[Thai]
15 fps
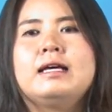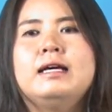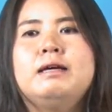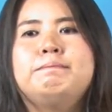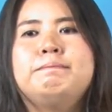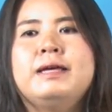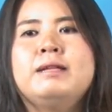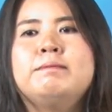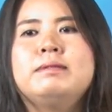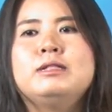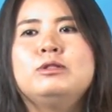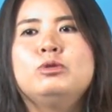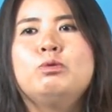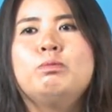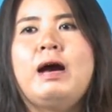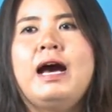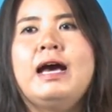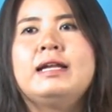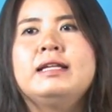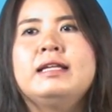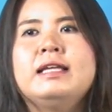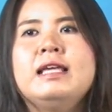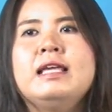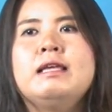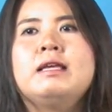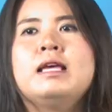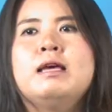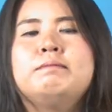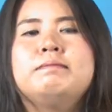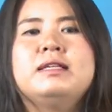เกิดเป็นบรรจุภัณฑ์ที่
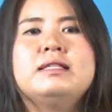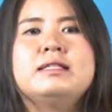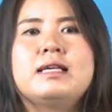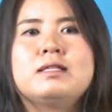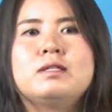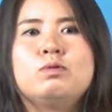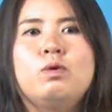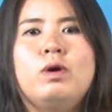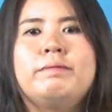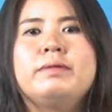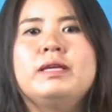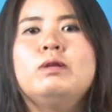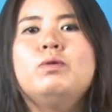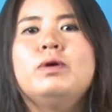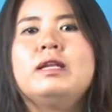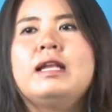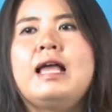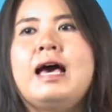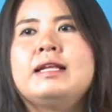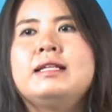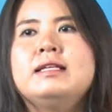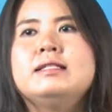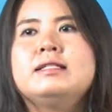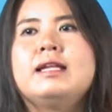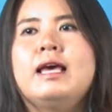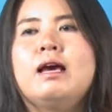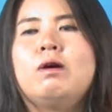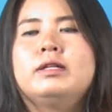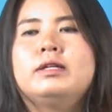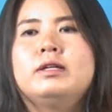มีสัดส่วนมีลวดลายที่แสด
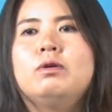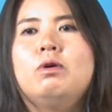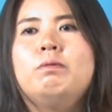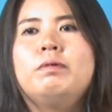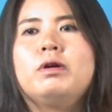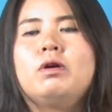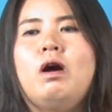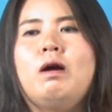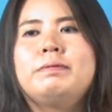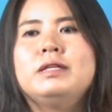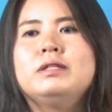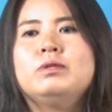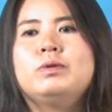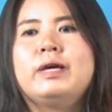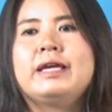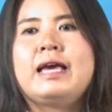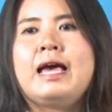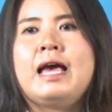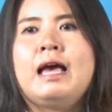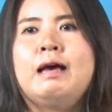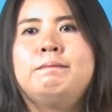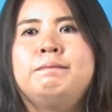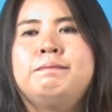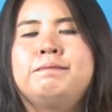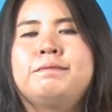งถึงองค์ประกอบที่สวยงาม